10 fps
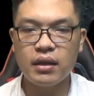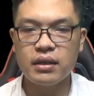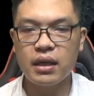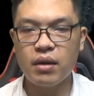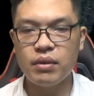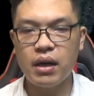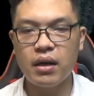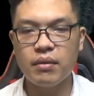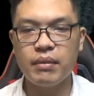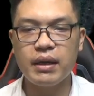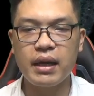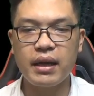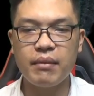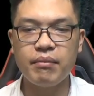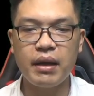Chỉ không ngờ mình lại
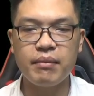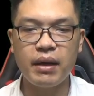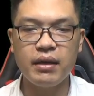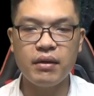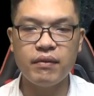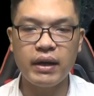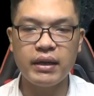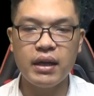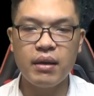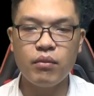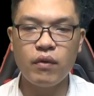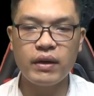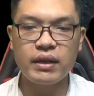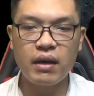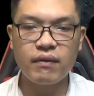kém may mắn như vậy, mua
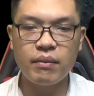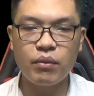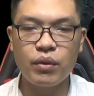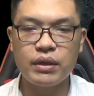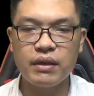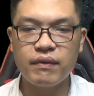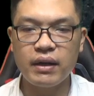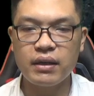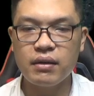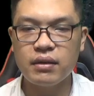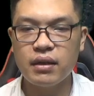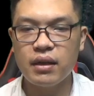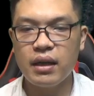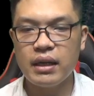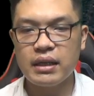phải tác phẩm của Trì Vãn Ngưng.
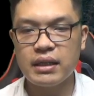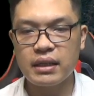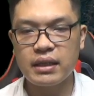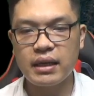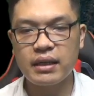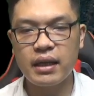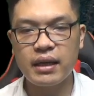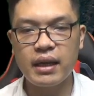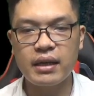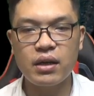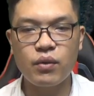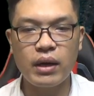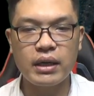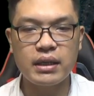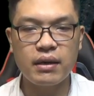Chẳng trách tay nghề cơ
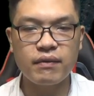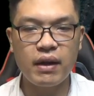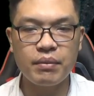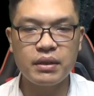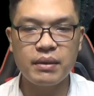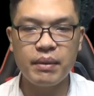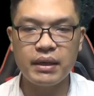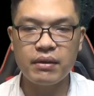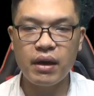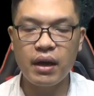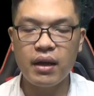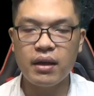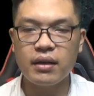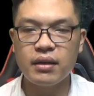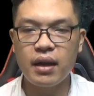quan trận pháp chỉ bình thường
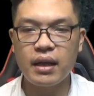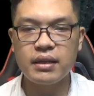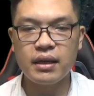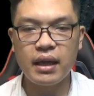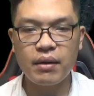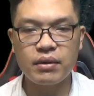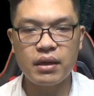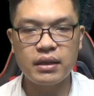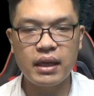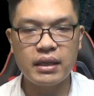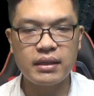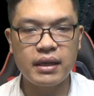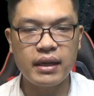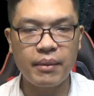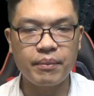nhưng lại chế tạo cực kỳ
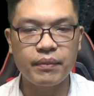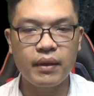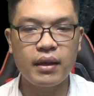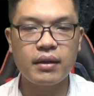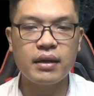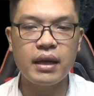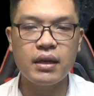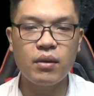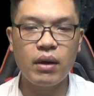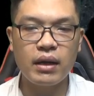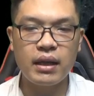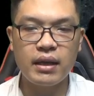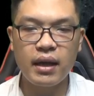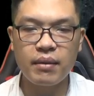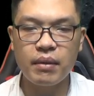xinh đẹp. Đây đúng là tính
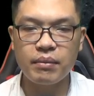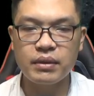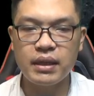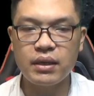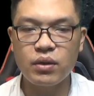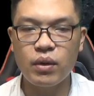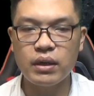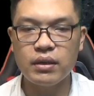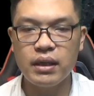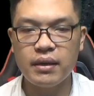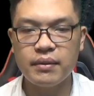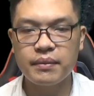cách bẩm sinh của nữ nhân.